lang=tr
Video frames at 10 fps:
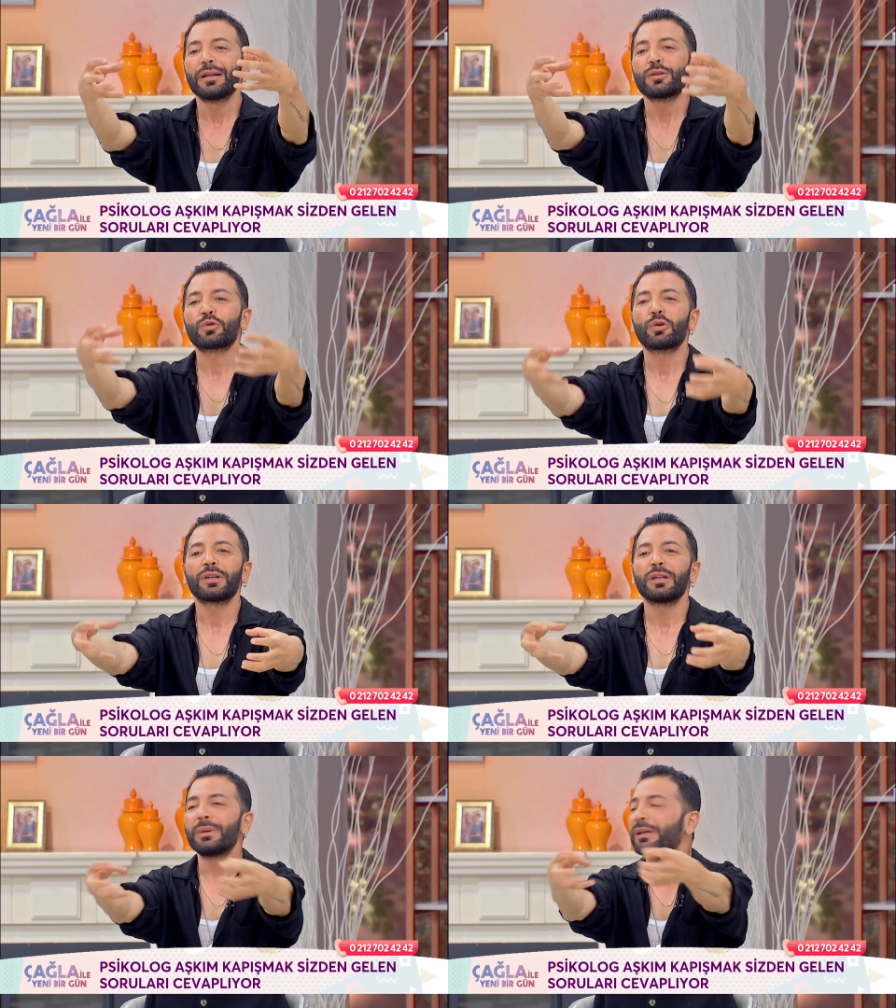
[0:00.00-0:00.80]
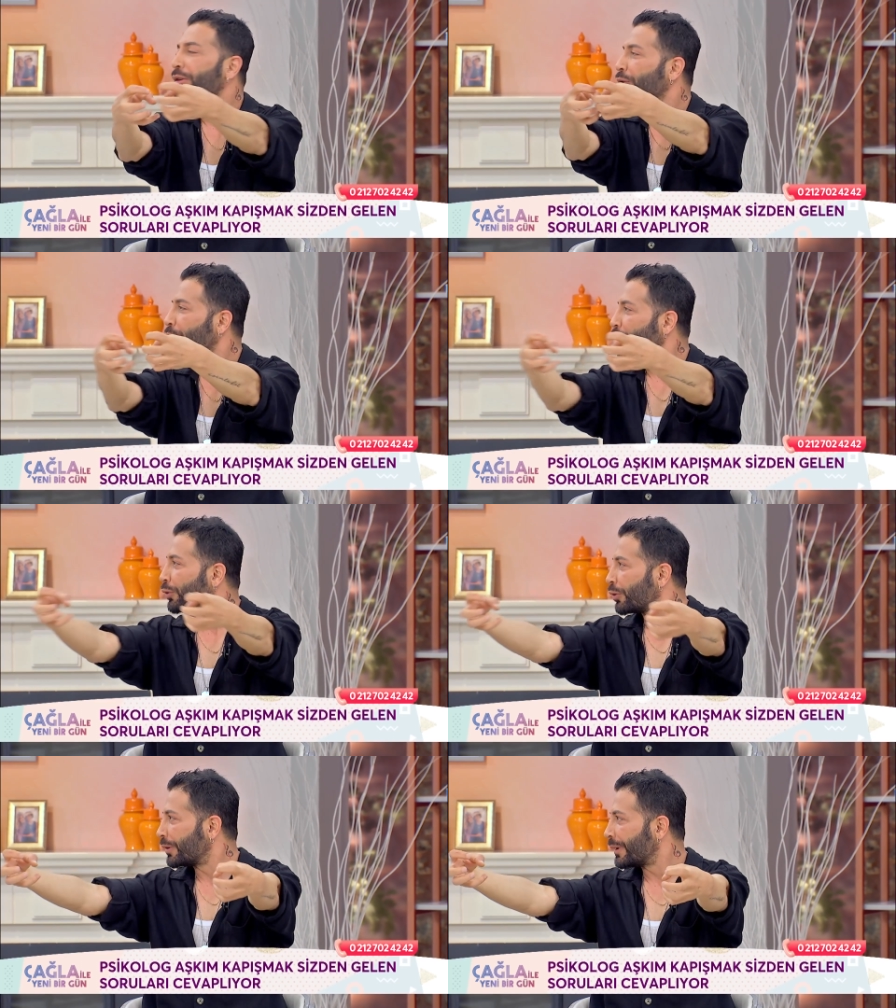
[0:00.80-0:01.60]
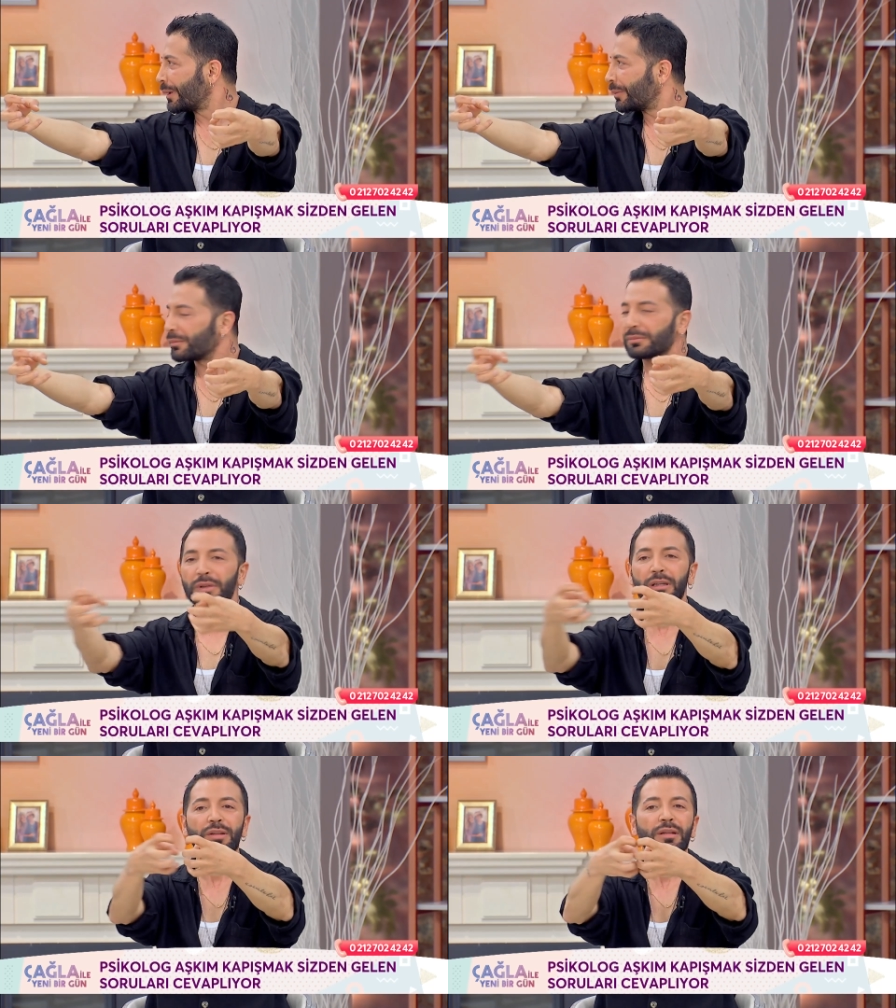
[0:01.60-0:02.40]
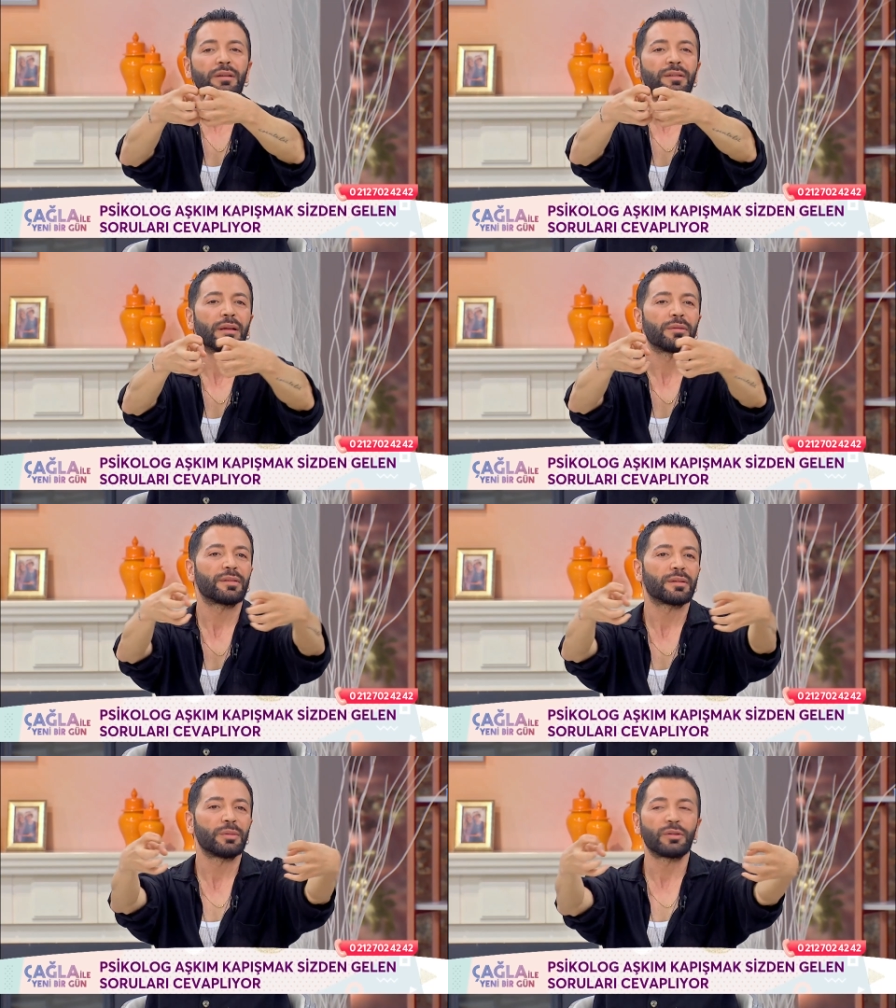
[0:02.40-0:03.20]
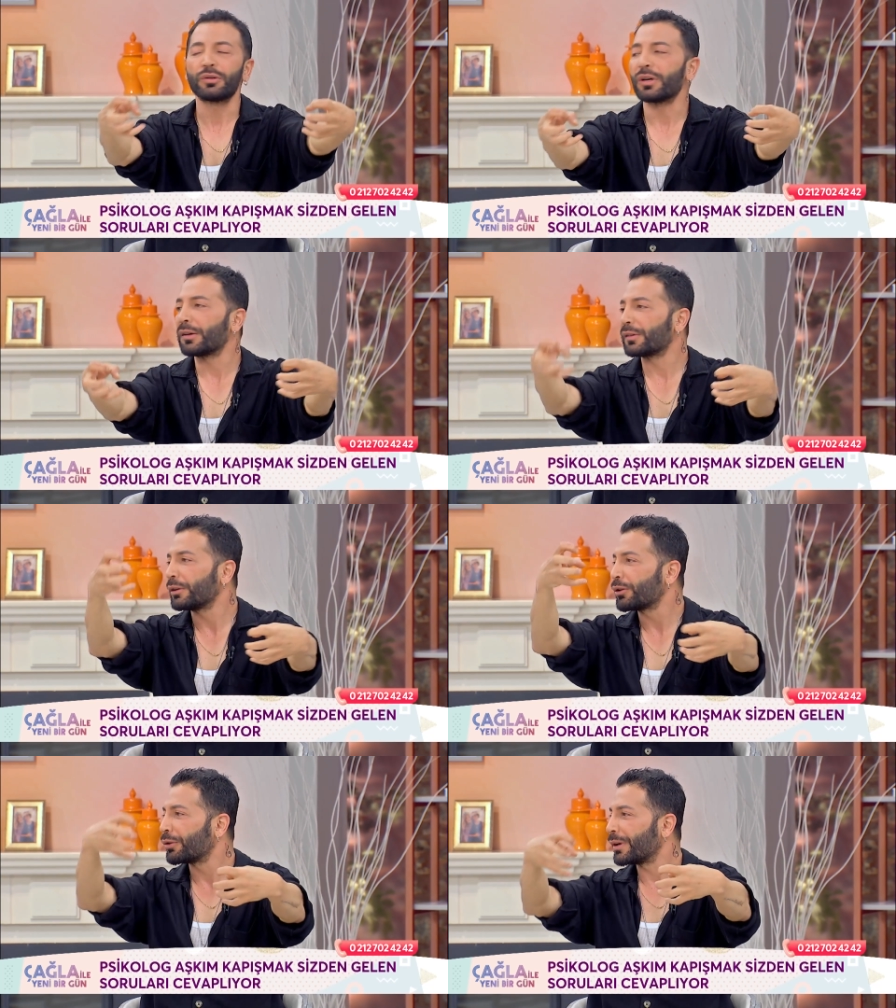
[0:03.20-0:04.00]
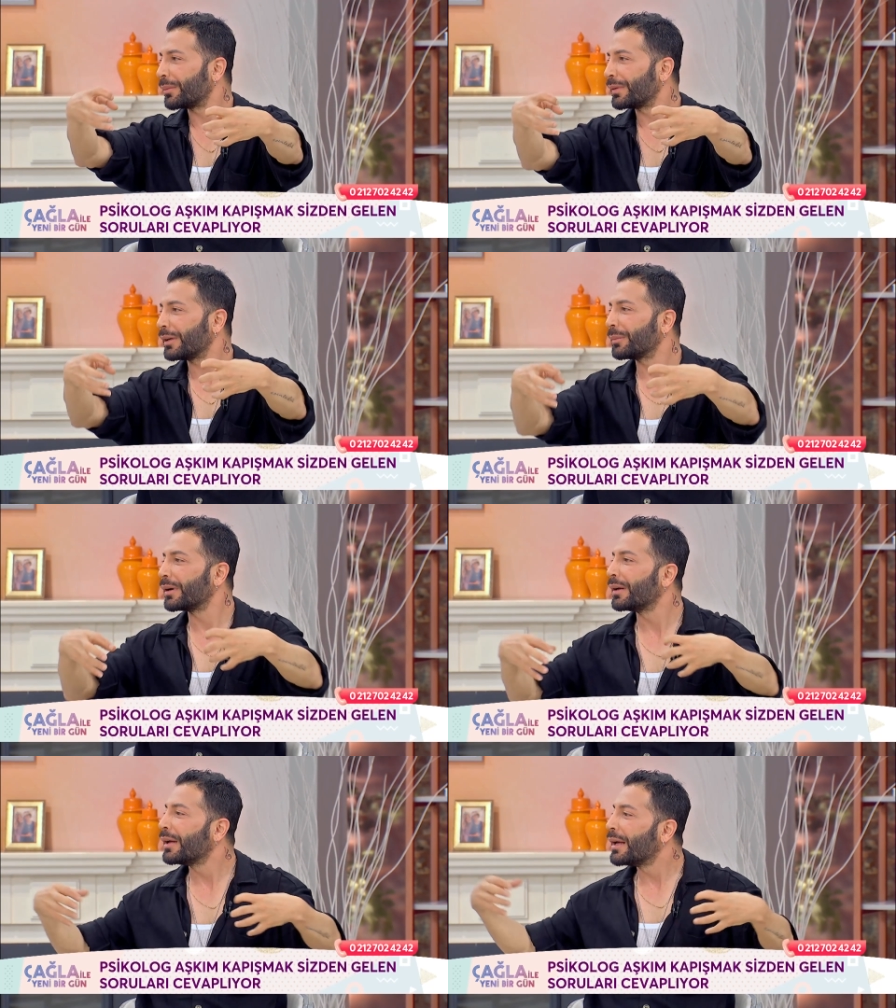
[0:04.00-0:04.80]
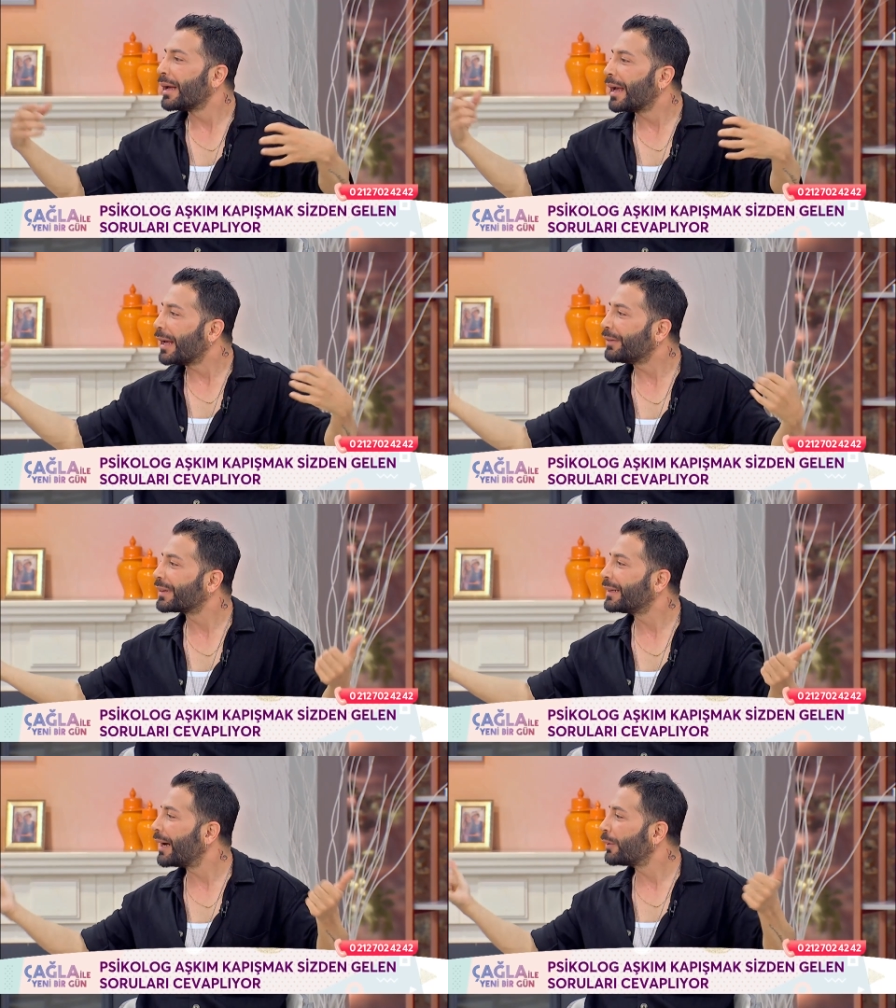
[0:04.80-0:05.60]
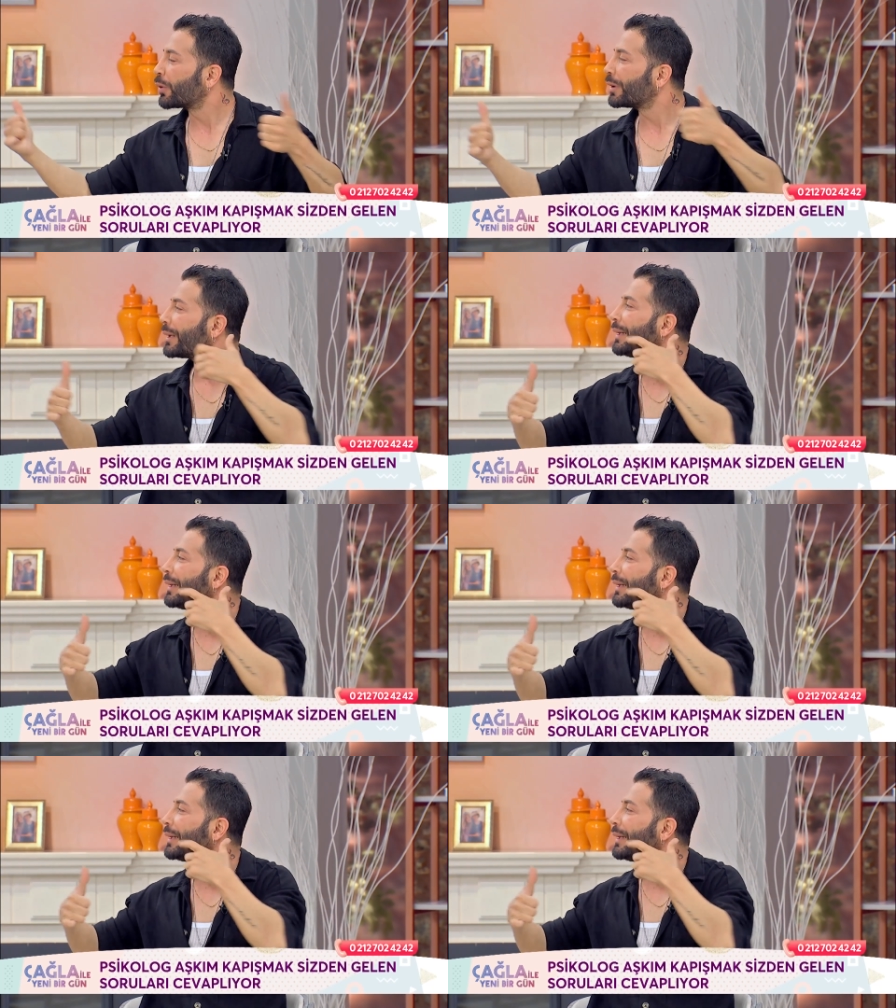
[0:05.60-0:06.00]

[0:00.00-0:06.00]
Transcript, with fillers: çok iyi bir ilişki yürütüyor diyelim. İlişkinin sevgisi bitiyor, azalı hiç önemli değil ama eskilerle o kadar